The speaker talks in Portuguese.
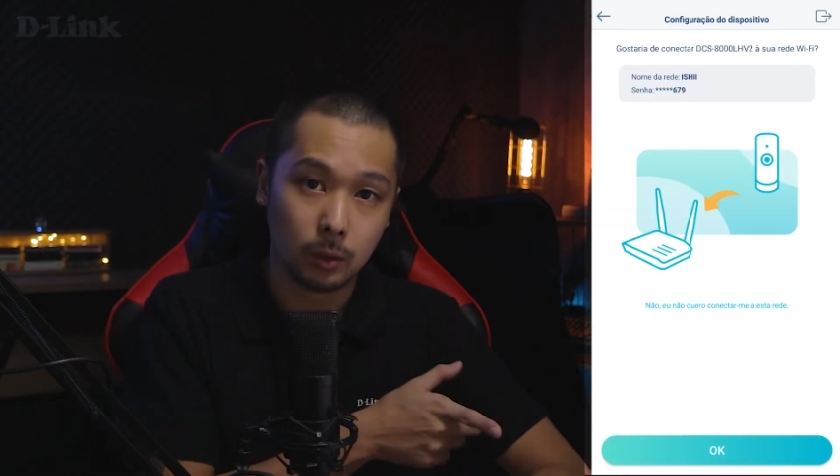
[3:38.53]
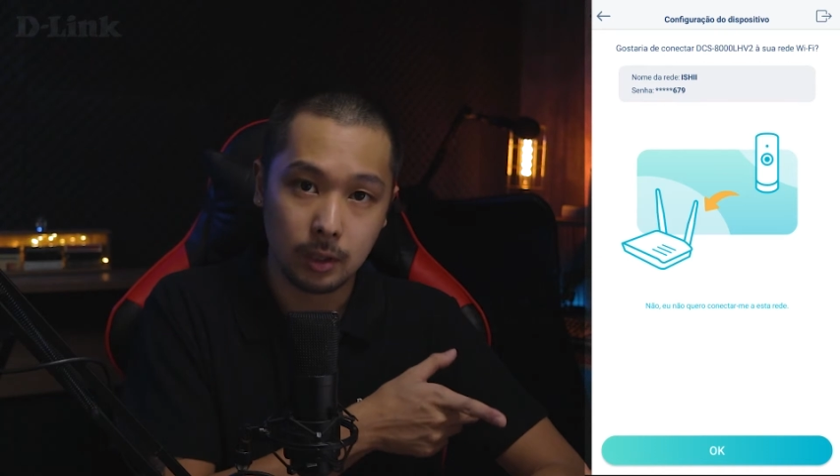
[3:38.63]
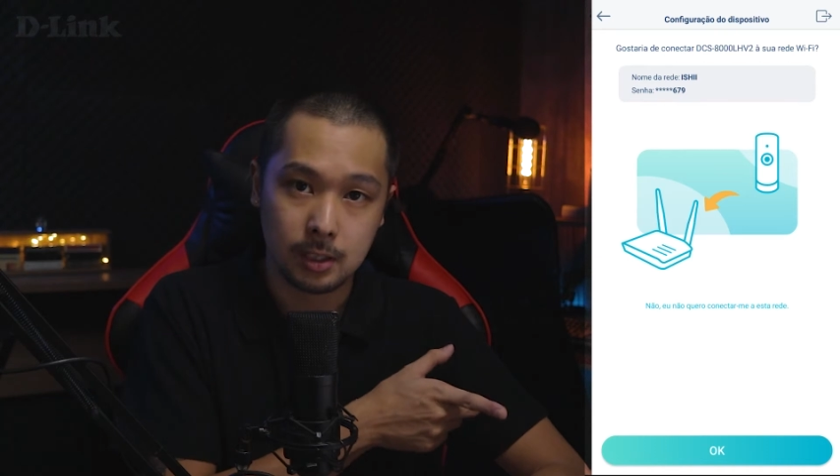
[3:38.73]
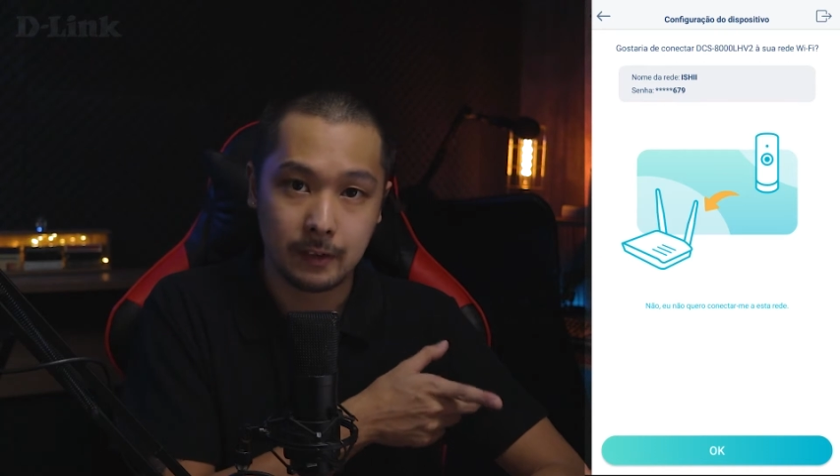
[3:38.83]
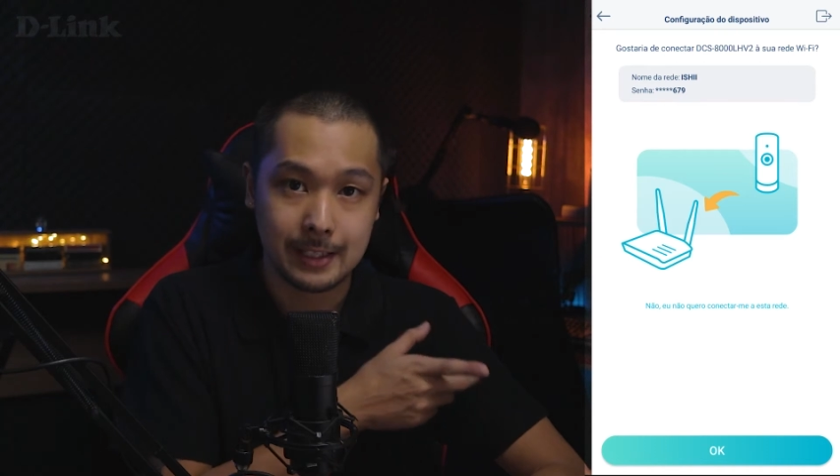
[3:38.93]

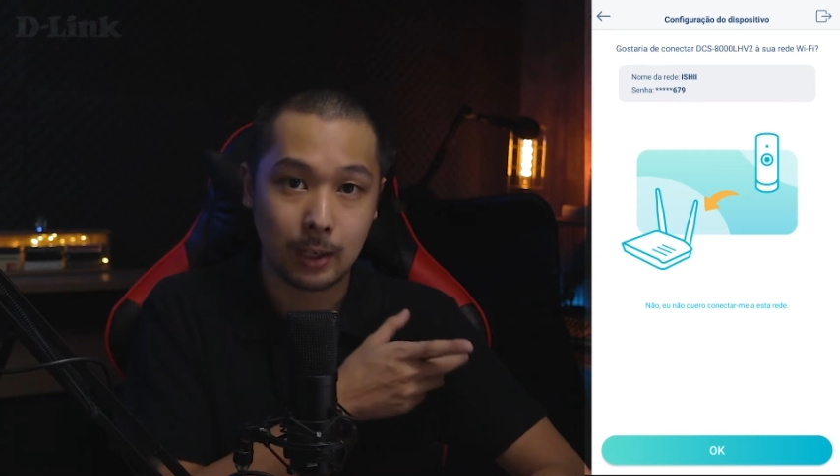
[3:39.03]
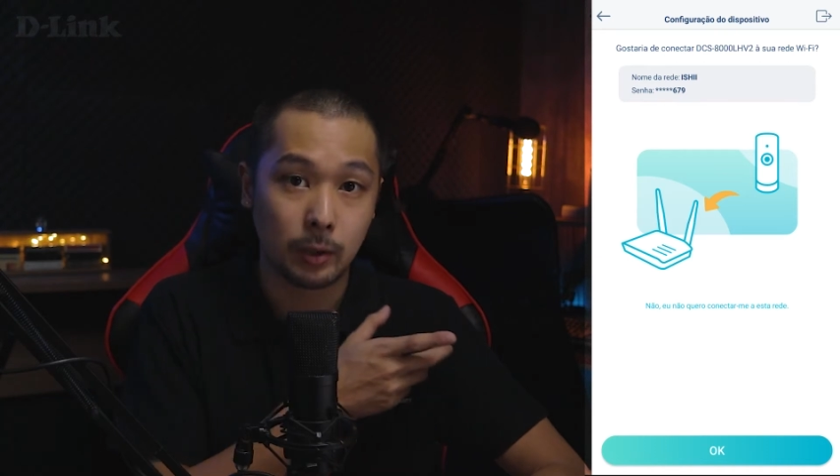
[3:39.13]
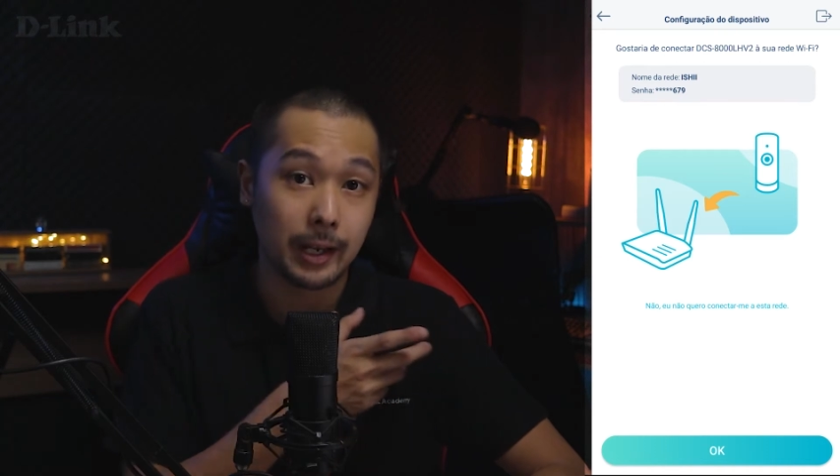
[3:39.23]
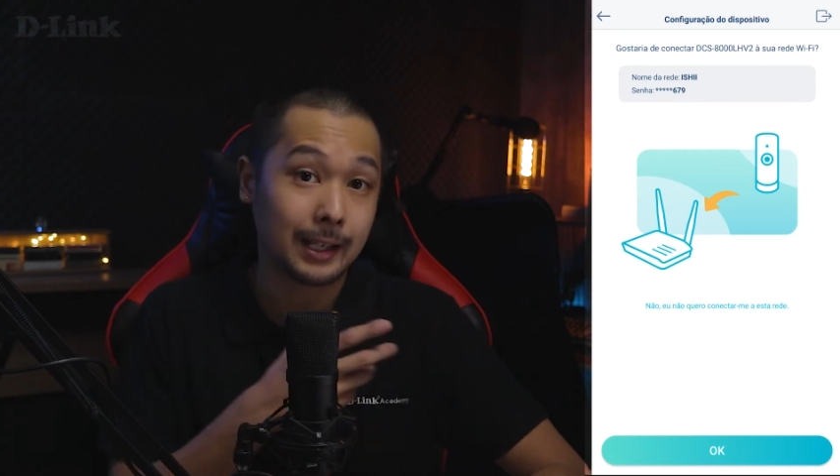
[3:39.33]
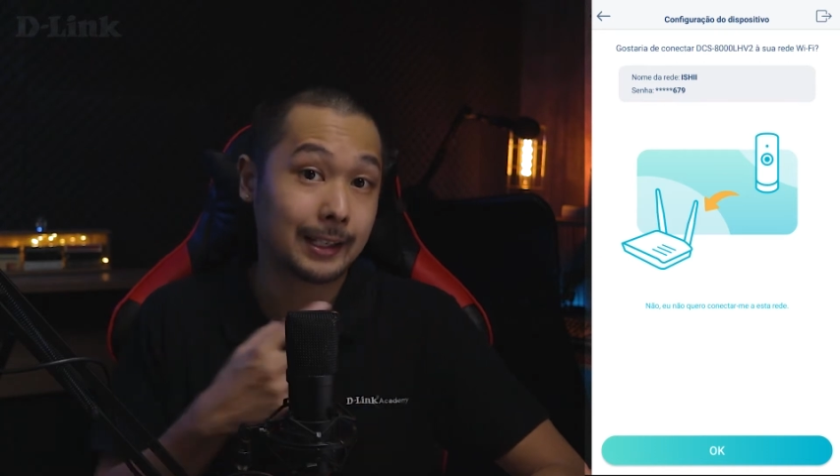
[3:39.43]
2 vai ser
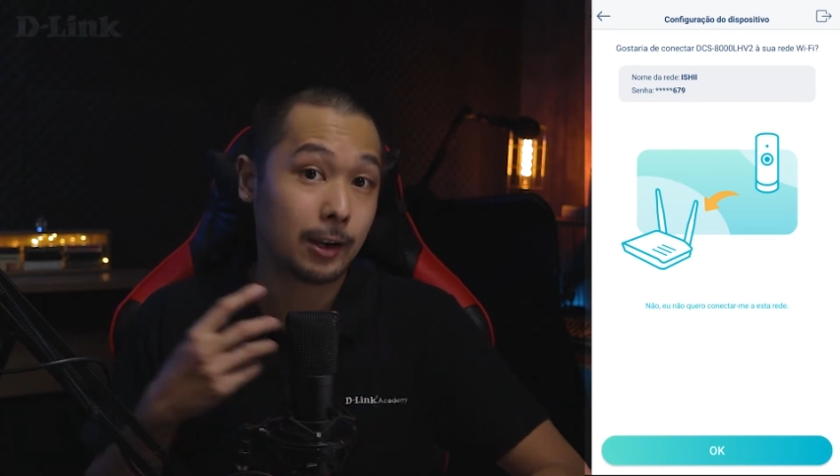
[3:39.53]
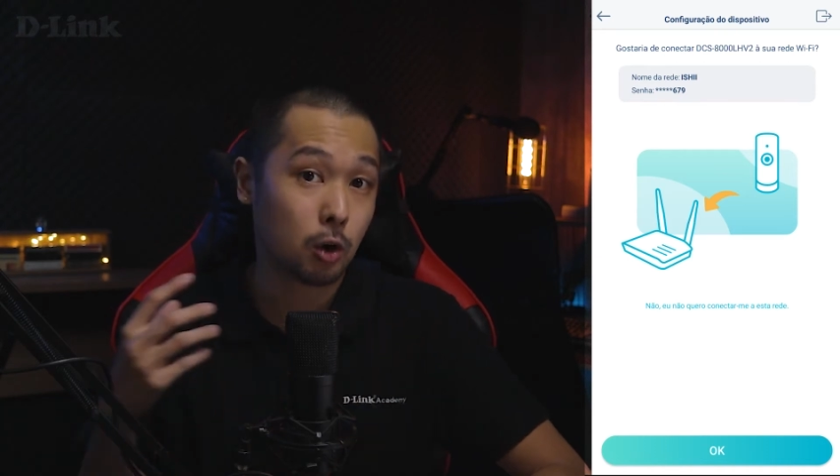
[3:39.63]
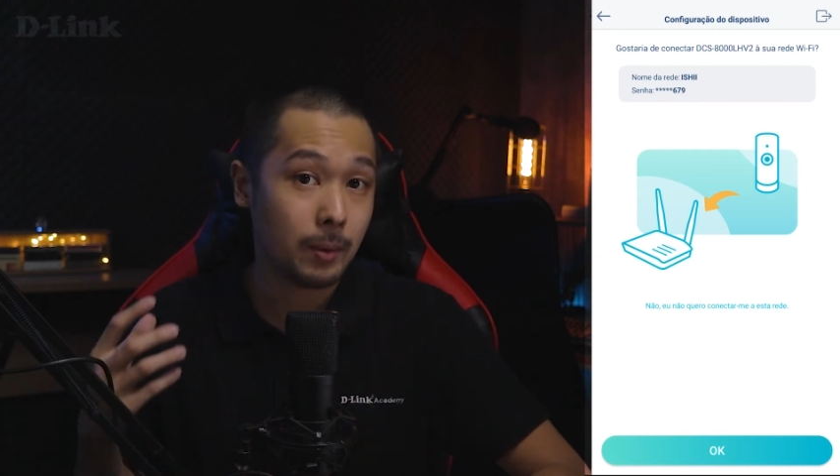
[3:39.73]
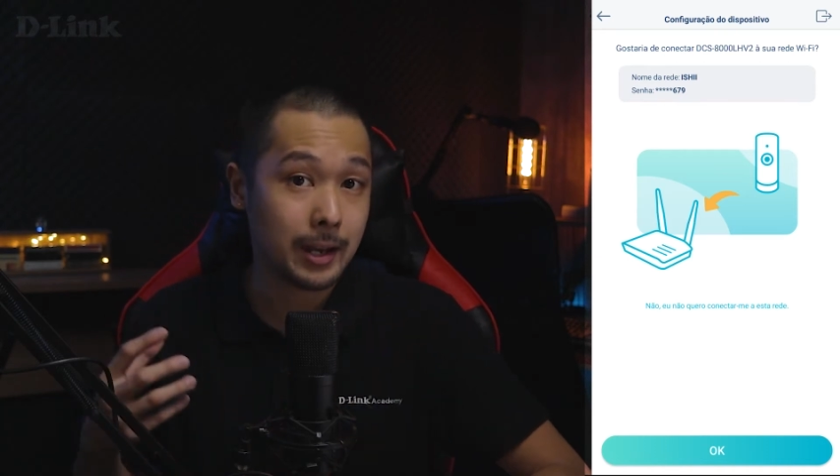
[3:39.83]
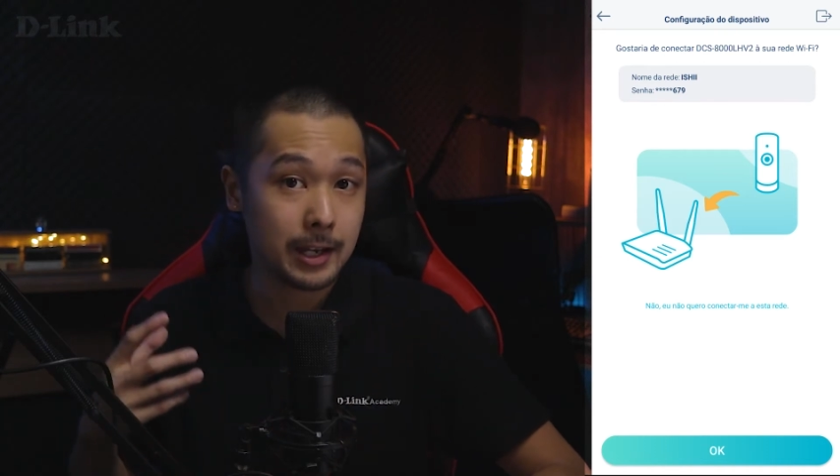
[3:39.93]
conectada em
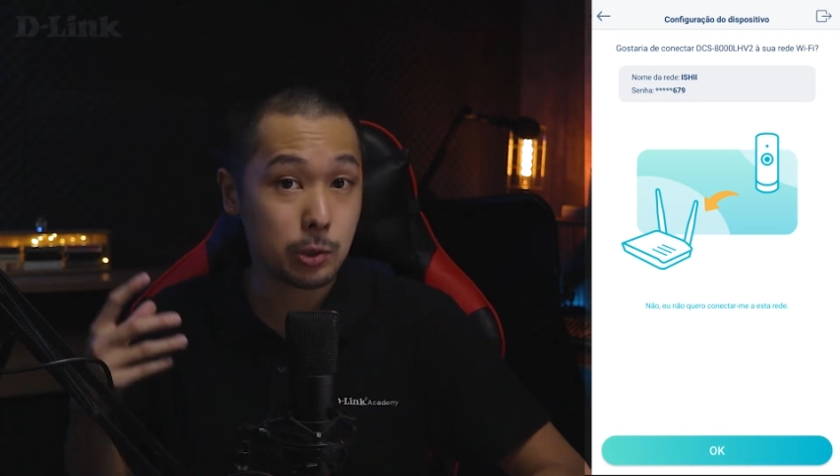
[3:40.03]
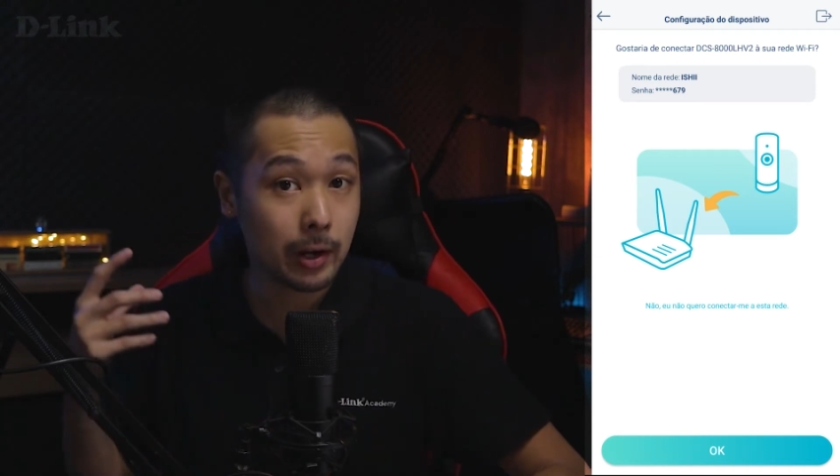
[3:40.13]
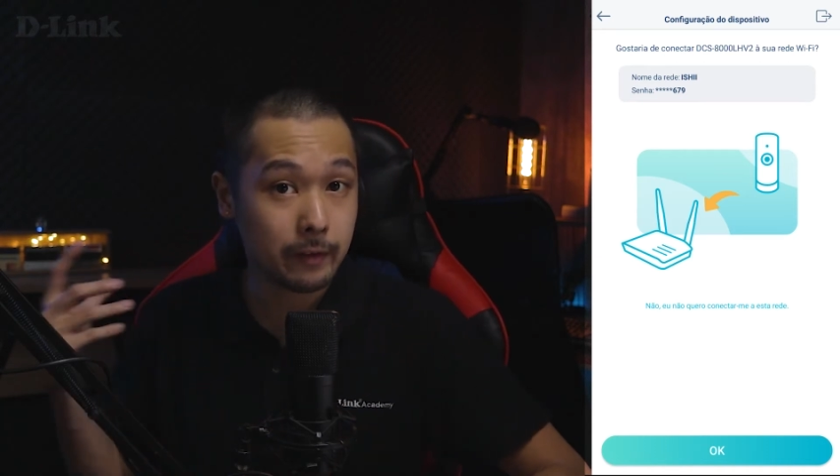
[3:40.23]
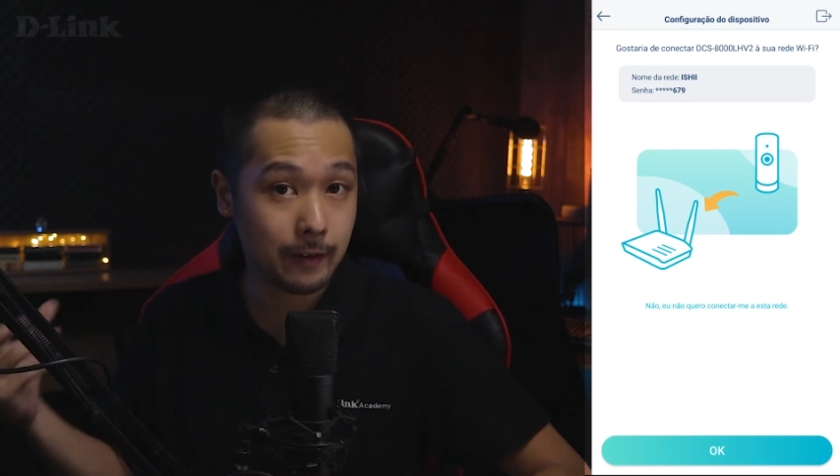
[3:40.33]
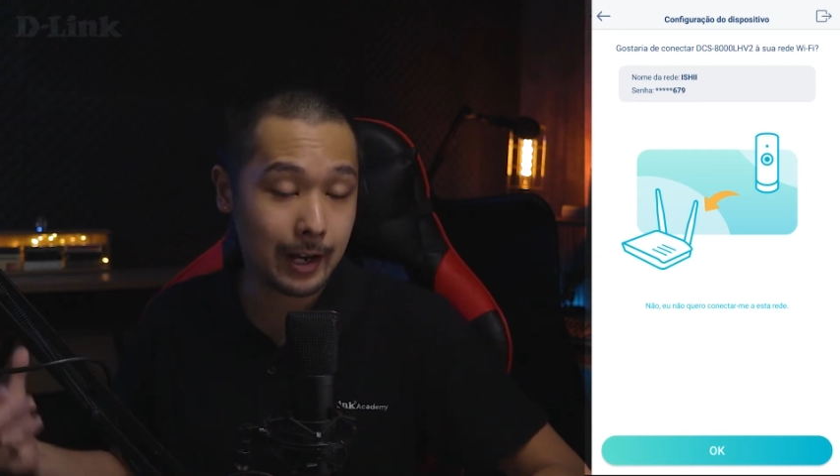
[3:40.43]
alguma rede
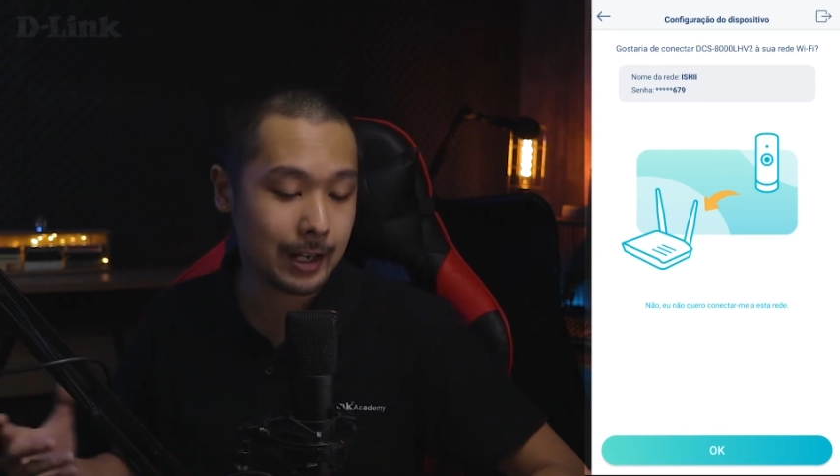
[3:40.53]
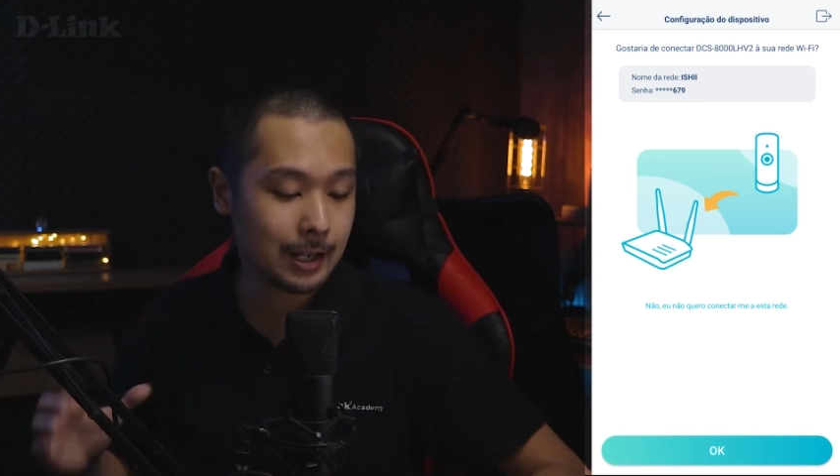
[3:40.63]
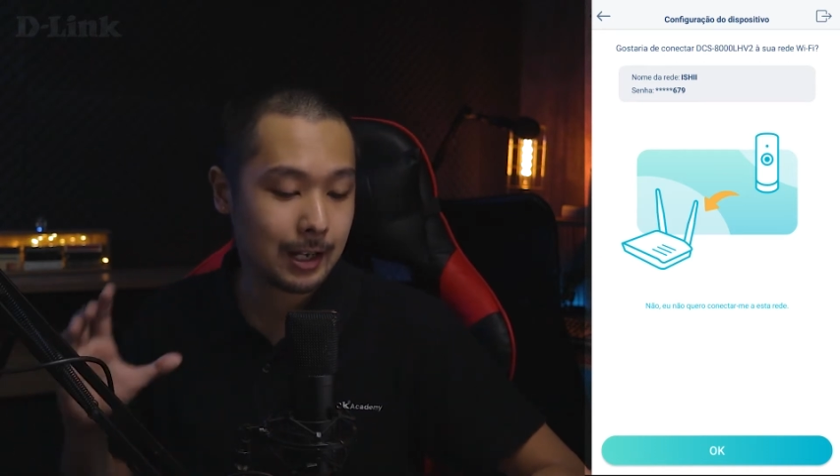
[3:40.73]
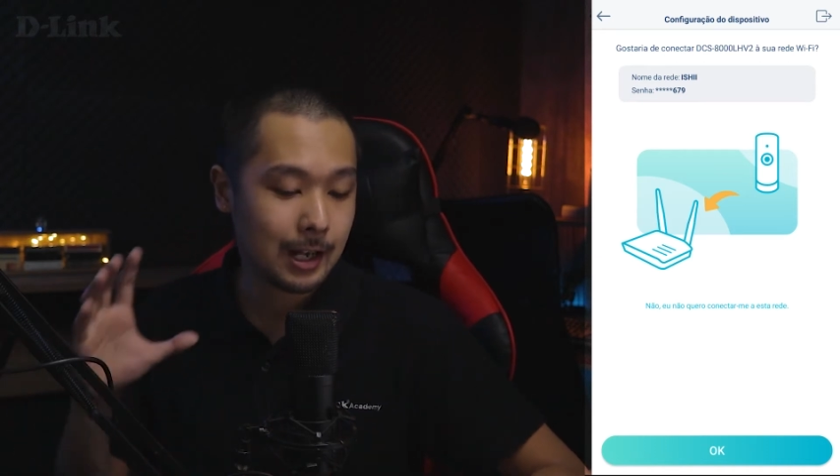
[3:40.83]
Wi-Fi.